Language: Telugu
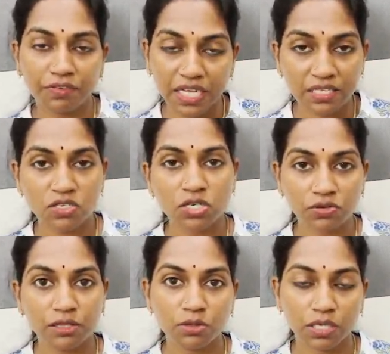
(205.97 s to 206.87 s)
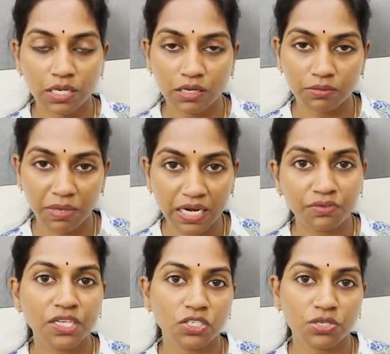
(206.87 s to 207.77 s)
వేస్ట్
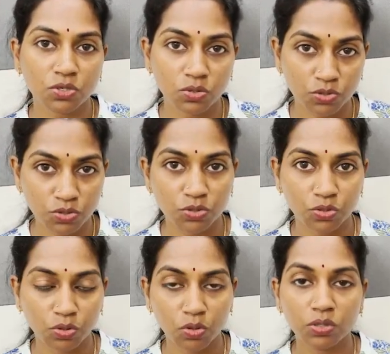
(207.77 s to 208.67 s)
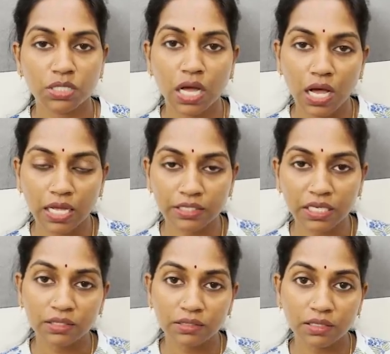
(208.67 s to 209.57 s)
మ్యానుఫ్యాక్చర్స్కి వస్తుందో దా అది
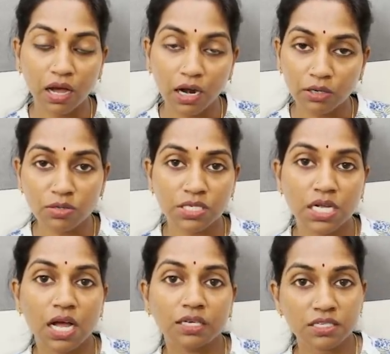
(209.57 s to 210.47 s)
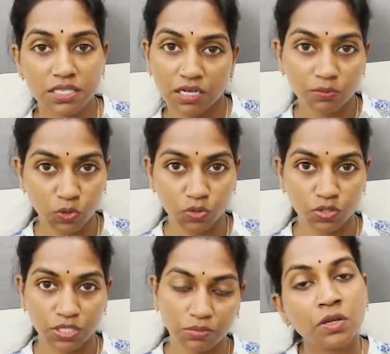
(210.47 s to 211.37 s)
దాంట్లో సగానికి సగం
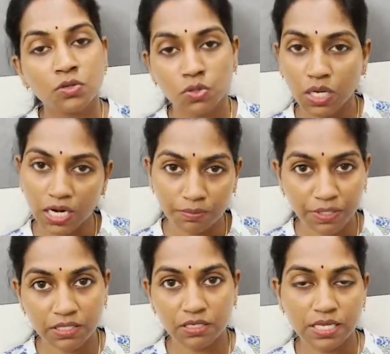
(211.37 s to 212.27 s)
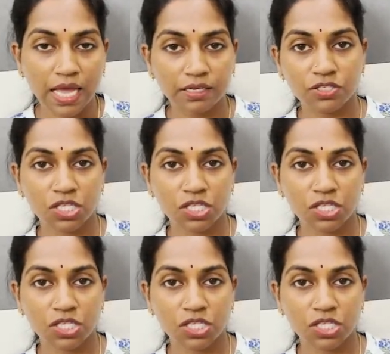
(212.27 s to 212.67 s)
ఉంటుందన్నమాట సో కట్ పీసెస్ శారీస్